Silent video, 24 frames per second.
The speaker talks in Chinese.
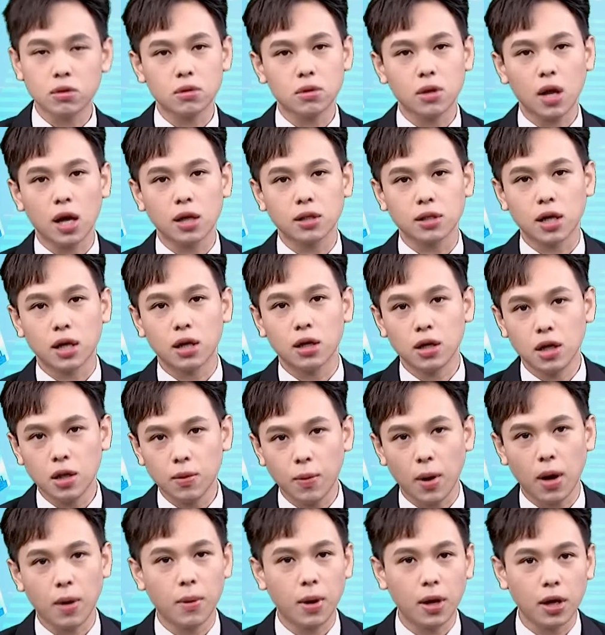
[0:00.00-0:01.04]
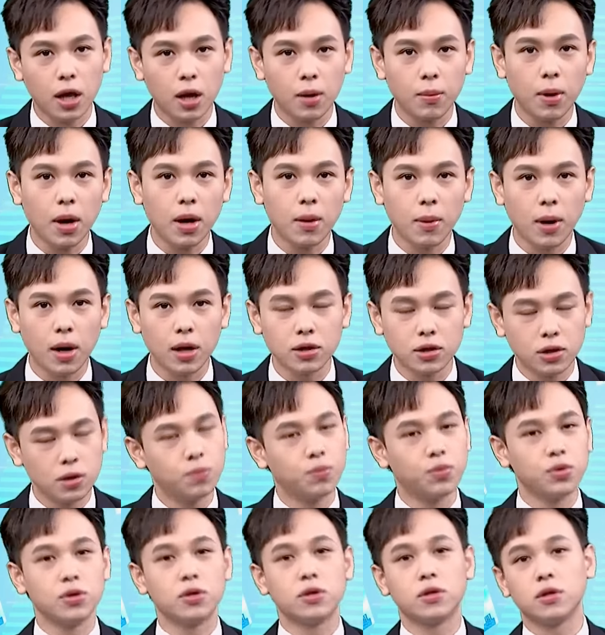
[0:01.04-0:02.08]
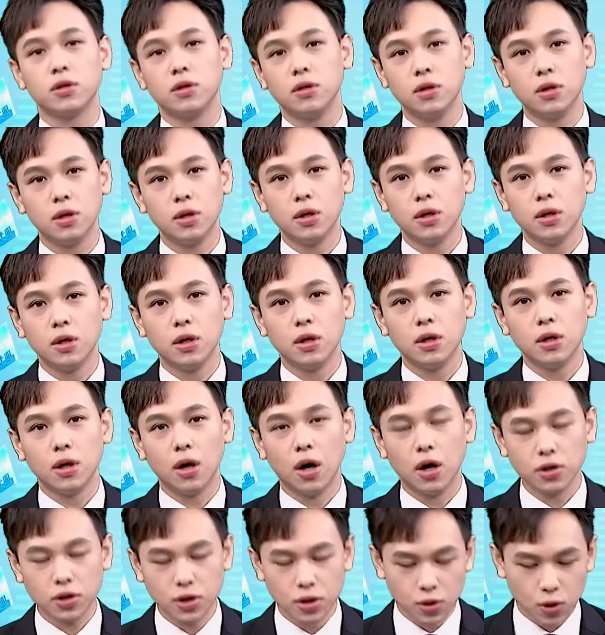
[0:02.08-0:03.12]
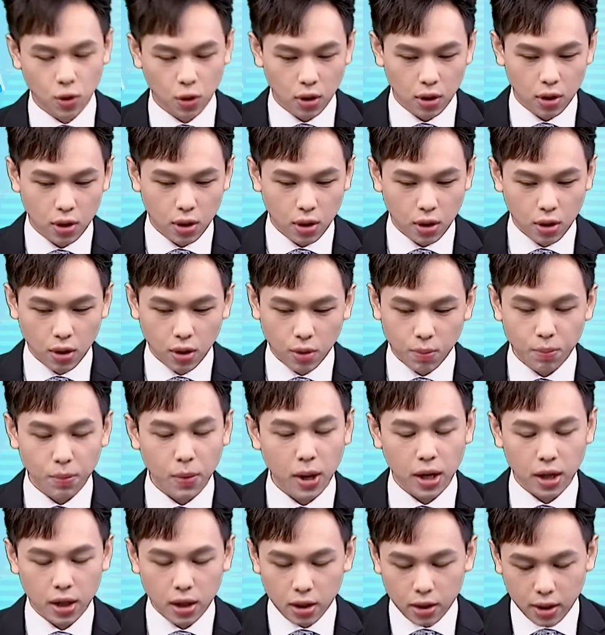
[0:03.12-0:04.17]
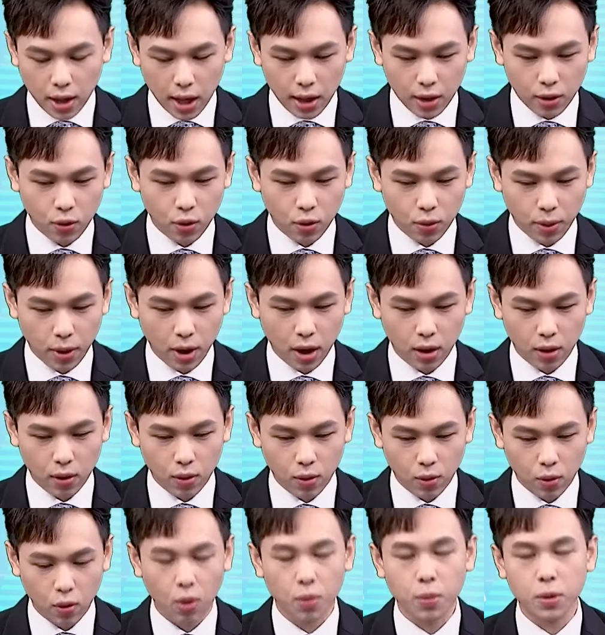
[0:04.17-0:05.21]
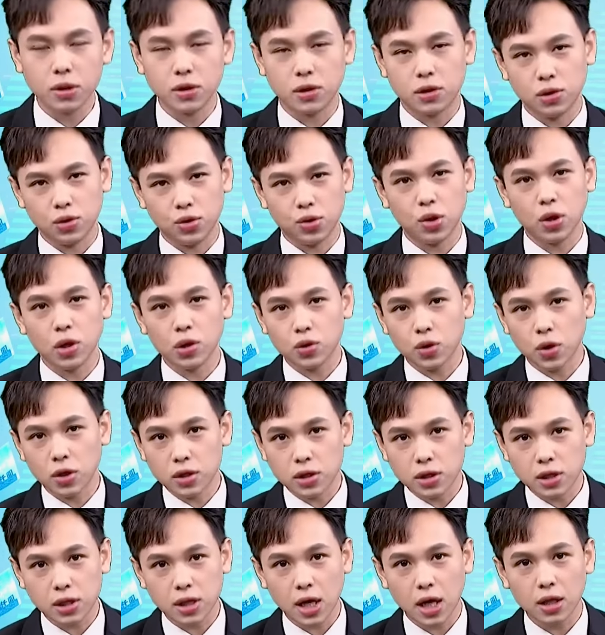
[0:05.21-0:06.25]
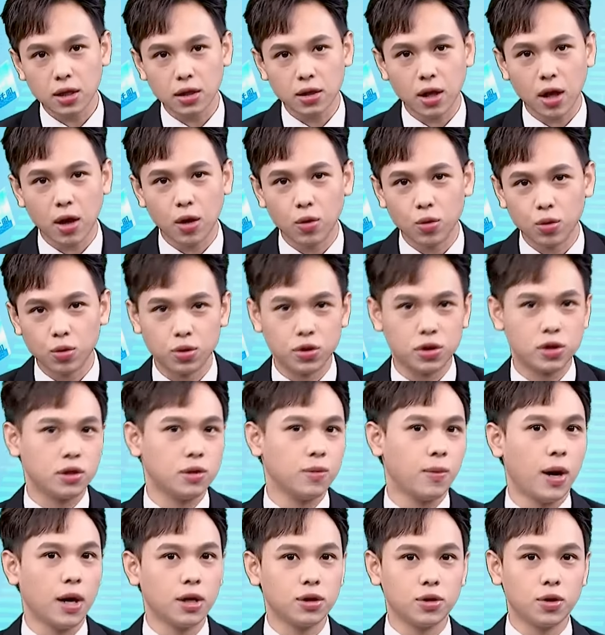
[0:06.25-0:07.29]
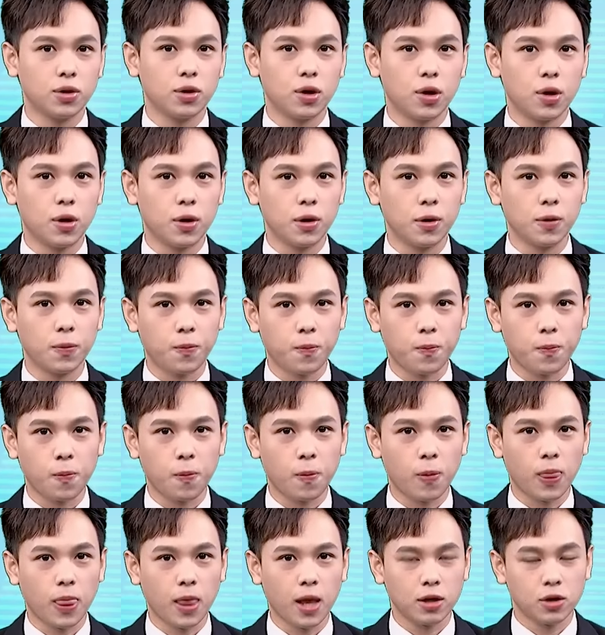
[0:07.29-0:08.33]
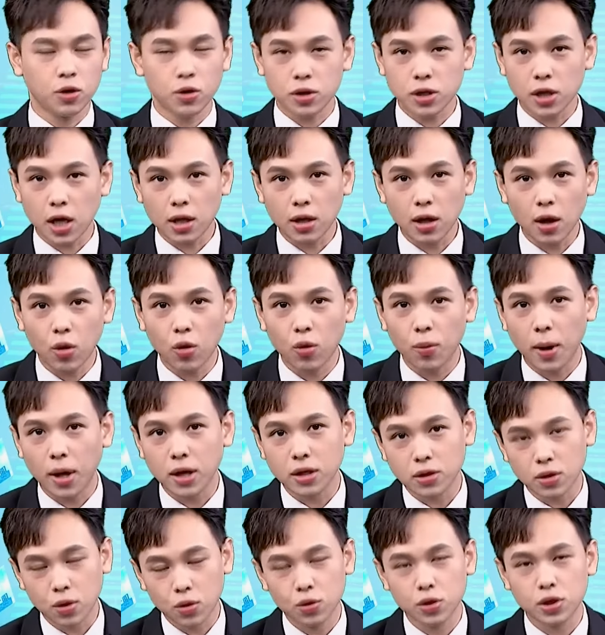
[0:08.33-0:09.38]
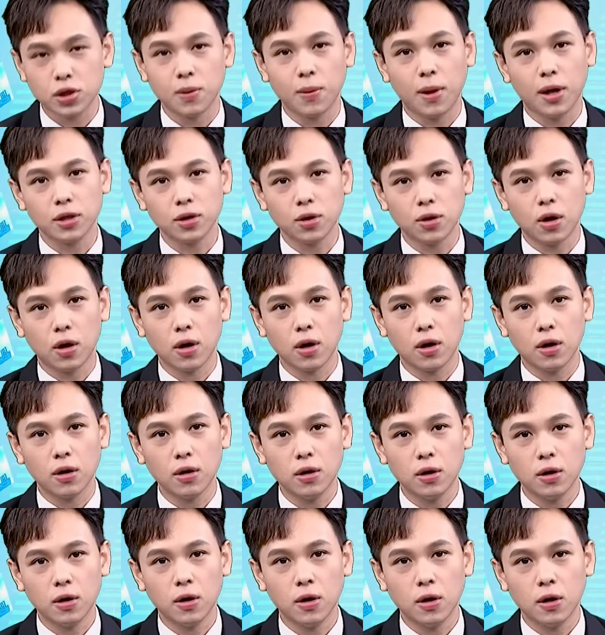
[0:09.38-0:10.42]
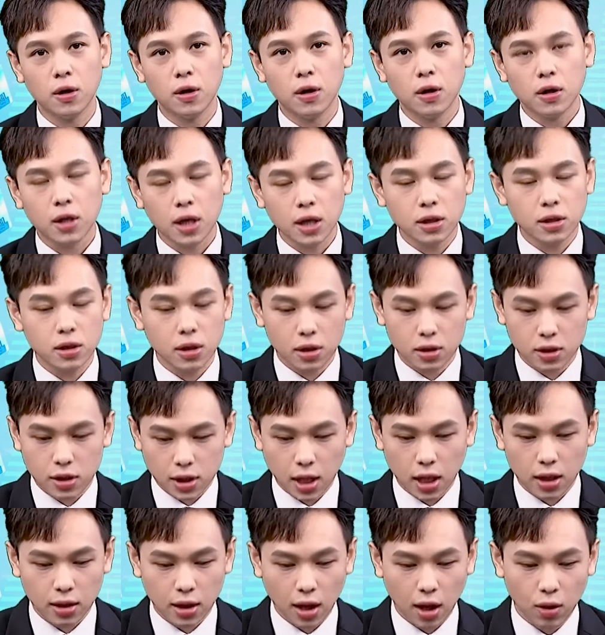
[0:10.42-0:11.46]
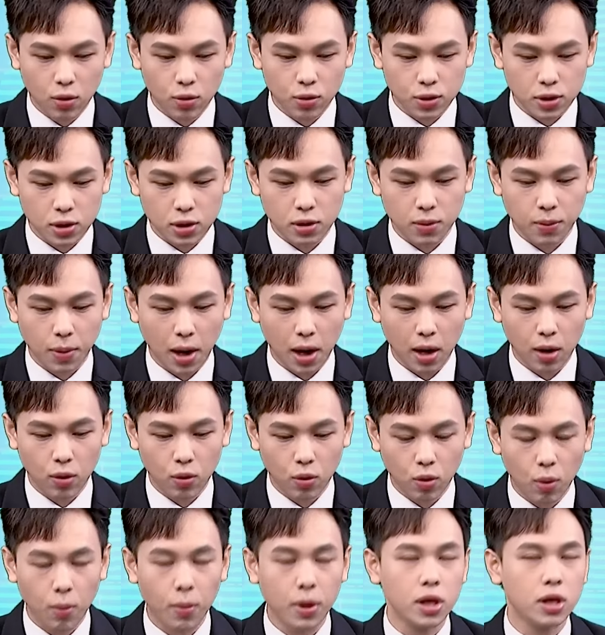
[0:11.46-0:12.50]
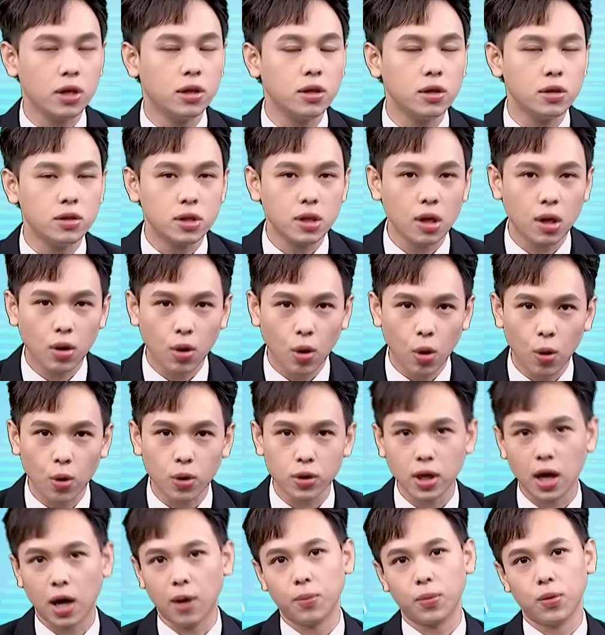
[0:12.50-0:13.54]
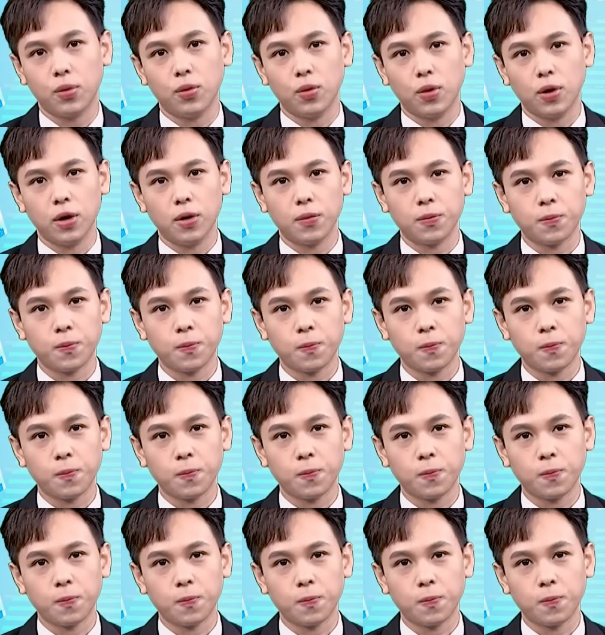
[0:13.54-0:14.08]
大涨个一百趴、两百趴，其实不是，而是说每一档股票我们只需要赚三到五十趴就够了，就三到五趴、五十趴就够了。哦。但是这三到五十趴，我们一定是要扩大部位，